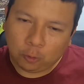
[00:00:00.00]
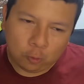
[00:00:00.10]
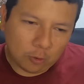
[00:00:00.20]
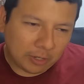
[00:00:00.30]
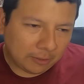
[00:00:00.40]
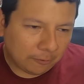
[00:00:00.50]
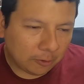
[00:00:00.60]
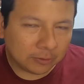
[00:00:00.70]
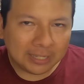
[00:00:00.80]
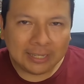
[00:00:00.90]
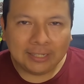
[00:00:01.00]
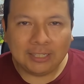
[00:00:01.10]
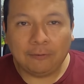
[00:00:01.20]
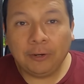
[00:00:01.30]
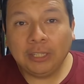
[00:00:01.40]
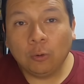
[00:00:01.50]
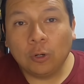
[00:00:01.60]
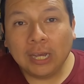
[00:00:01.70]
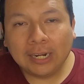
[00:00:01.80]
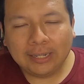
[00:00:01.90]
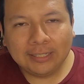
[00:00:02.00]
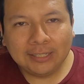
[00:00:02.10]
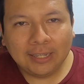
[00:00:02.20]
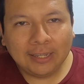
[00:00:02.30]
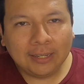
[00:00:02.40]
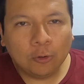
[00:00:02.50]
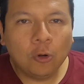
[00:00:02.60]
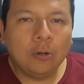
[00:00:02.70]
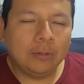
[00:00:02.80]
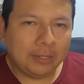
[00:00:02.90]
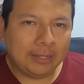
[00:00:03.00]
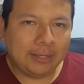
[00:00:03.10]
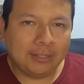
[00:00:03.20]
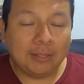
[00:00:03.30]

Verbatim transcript: los jugadores fueron de frente a buscar ese gol eh,